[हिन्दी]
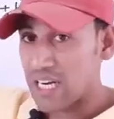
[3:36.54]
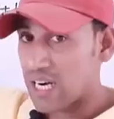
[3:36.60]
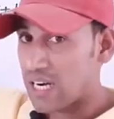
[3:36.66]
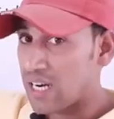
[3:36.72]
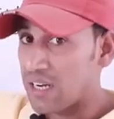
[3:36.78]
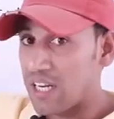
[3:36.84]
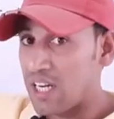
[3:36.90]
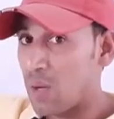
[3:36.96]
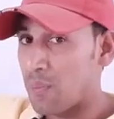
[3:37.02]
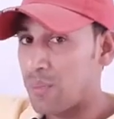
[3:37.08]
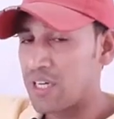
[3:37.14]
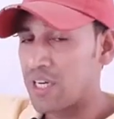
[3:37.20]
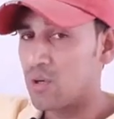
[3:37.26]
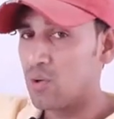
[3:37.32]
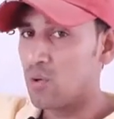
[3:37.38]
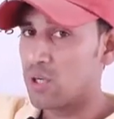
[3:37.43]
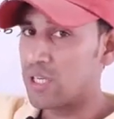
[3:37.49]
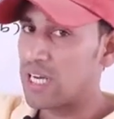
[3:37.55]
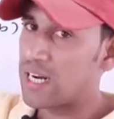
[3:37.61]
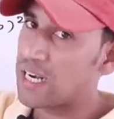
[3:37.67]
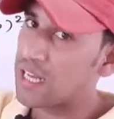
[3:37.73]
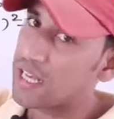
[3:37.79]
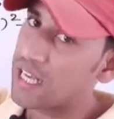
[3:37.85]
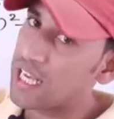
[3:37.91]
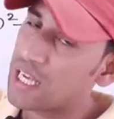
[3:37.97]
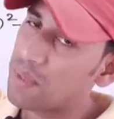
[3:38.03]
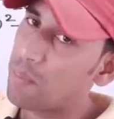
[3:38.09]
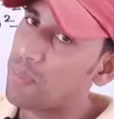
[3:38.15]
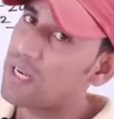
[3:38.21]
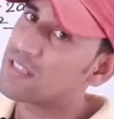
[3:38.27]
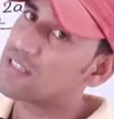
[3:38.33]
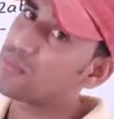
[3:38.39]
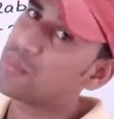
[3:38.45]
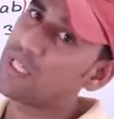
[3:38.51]
करना डिनोमिनेटर को कि अगर ए
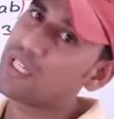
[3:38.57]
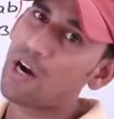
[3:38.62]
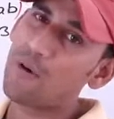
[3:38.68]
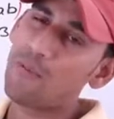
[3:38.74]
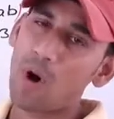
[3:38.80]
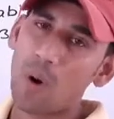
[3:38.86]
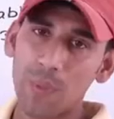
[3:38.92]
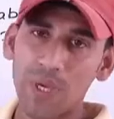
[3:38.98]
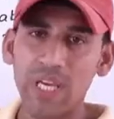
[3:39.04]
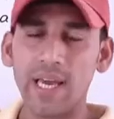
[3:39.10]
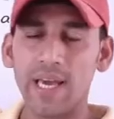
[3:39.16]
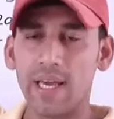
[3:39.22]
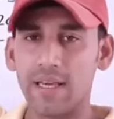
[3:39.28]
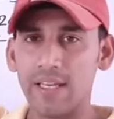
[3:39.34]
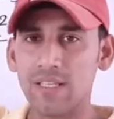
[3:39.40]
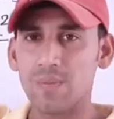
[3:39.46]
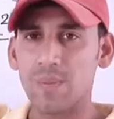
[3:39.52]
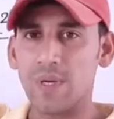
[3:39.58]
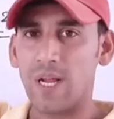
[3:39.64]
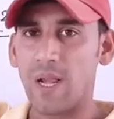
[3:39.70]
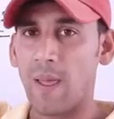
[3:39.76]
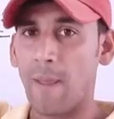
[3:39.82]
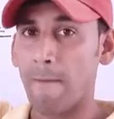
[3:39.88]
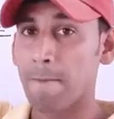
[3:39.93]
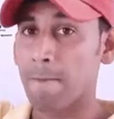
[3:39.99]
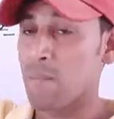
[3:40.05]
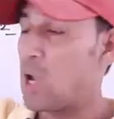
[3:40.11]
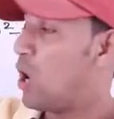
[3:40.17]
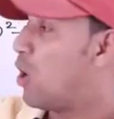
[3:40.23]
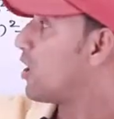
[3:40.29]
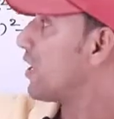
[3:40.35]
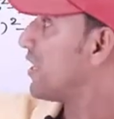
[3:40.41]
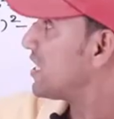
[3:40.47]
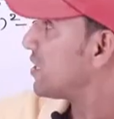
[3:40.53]
प्लस बी का फॉर्म भी है इसमें
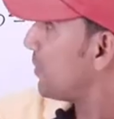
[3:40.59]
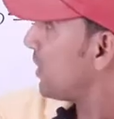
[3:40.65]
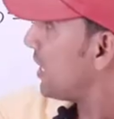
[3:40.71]
और इसमें